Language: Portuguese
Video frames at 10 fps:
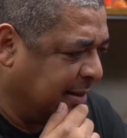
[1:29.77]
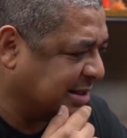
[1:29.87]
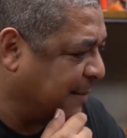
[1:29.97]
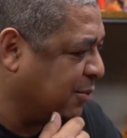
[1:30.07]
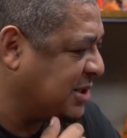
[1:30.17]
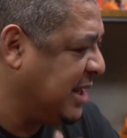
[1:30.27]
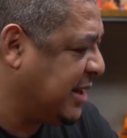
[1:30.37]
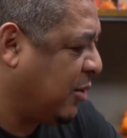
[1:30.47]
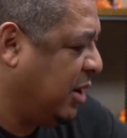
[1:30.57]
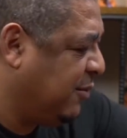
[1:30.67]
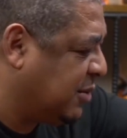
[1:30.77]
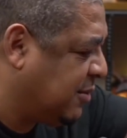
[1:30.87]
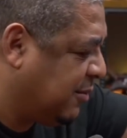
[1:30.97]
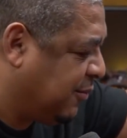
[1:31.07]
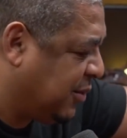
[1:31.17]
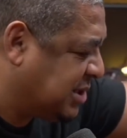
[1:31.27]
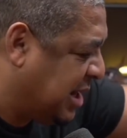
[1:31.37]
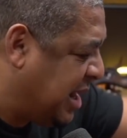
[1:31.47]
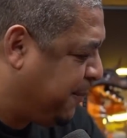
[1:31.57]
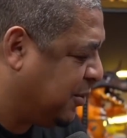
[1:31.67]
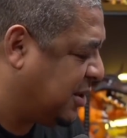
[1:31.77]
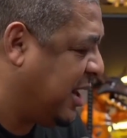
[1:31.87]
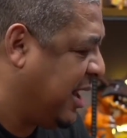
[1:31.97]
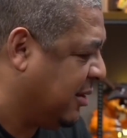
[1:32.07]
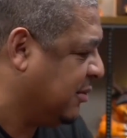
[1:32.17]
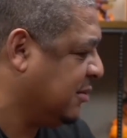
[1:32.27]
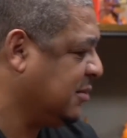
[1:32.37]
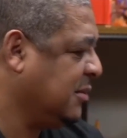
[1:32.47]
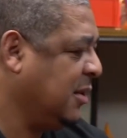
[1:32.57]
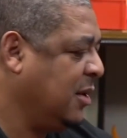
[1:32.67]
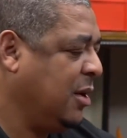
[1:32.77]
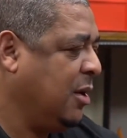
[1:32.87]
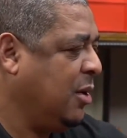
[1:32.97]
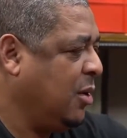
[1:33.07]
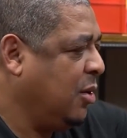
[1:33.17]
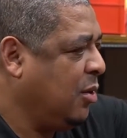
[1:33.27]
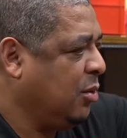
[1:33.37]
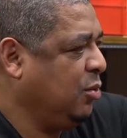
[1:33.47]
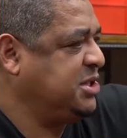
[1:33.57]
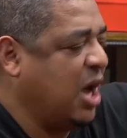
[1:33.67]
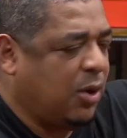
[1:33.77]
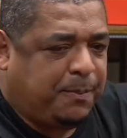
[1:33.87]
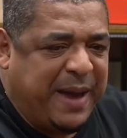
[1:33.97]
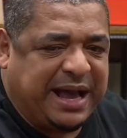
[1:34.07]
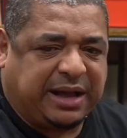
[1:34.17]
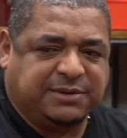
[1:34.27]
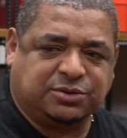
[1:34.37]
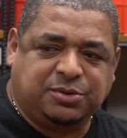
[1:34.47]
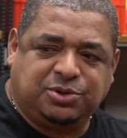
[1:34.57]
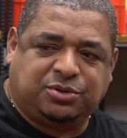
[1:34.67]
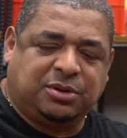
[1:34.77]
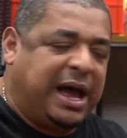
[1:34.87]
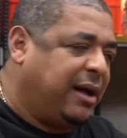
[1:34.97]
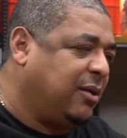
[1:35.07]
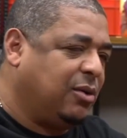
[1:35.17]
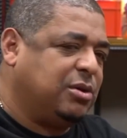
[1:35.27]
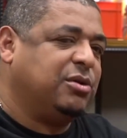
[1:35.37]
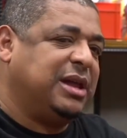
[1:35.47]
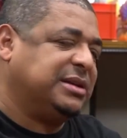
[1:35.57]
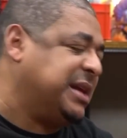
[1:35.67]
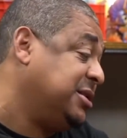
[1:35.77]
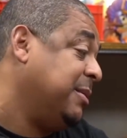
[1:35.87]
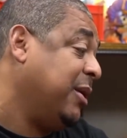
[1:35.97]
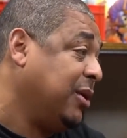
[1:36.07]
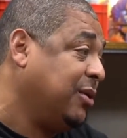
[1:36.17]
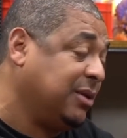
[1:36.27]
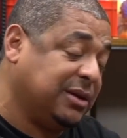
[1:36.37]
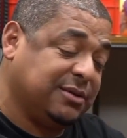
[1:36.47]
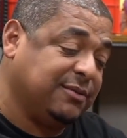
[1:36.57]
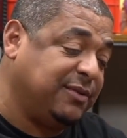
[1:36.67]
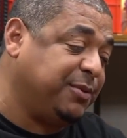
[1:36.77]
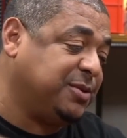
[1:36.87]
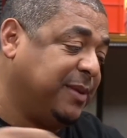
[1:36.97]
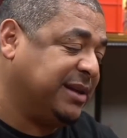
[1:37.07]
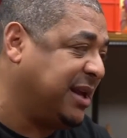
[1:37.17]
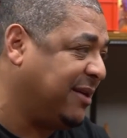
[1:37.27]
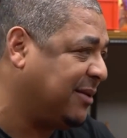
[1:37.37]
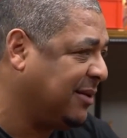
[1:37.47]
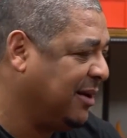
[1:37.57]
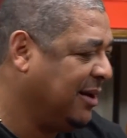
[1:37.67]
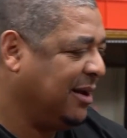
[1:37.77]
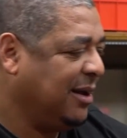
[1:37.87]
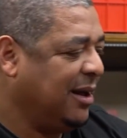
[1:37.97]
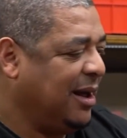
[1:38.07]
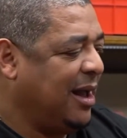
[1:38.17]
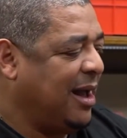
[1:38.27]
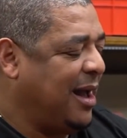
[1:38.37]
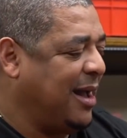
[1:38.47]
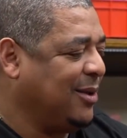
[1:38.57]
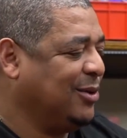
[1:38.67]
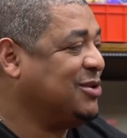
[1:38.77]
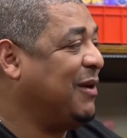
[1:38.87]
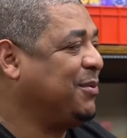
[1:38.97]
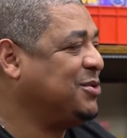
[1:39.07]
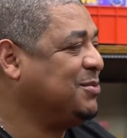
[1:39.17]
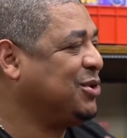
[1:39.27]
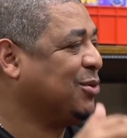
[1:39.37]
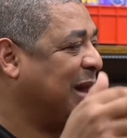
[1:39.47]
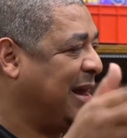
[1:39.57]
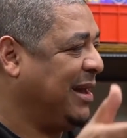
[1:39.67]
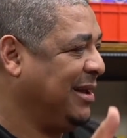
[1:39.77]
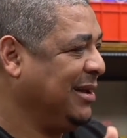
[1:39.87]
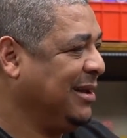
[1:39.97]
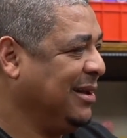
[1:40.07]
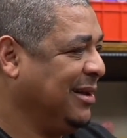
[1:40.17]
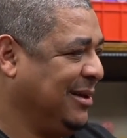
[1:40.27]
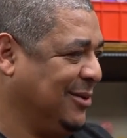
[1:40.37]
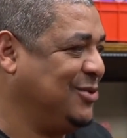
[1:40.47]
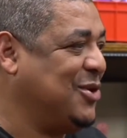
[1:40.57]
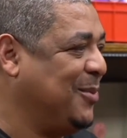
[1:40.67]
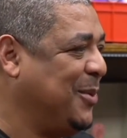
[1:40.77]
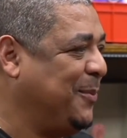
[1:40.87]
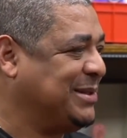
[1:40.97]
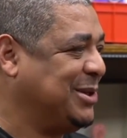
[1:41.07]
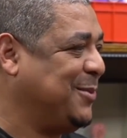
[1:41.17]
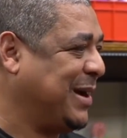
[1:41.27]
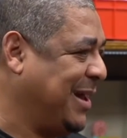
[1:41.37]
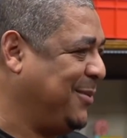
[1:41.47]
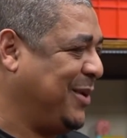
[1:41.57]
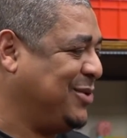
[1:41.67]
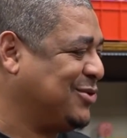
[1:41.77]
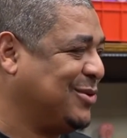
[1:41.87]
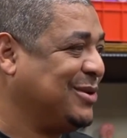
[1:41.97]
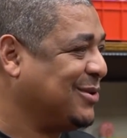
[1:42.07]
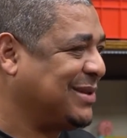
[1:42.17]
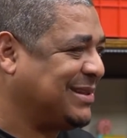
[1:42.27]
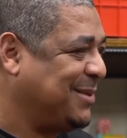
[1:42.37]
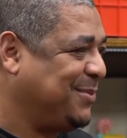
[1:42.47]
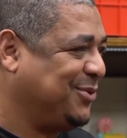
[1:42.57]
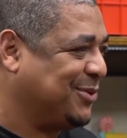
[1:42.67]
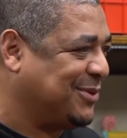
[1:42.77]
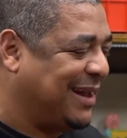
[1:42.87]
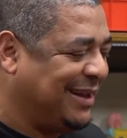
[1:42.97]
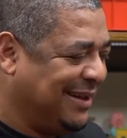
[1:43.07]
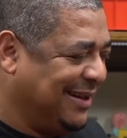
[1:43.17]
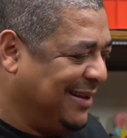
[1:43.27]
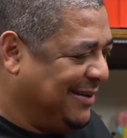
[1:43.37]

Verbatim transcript: Nessa buceta agora eu vou, vou escalar pro treino. Luizão, pega a camisa do time titular. Ronaldo Nazário, chamar Ronaldo, Ronaldo. Vem pro time reserva. Vixe. Aí o Luizão vai pro Puta. time titular, né? Luizão é meu parceiro pra caramba, o Edilson e Luizão tá sempre junto, né?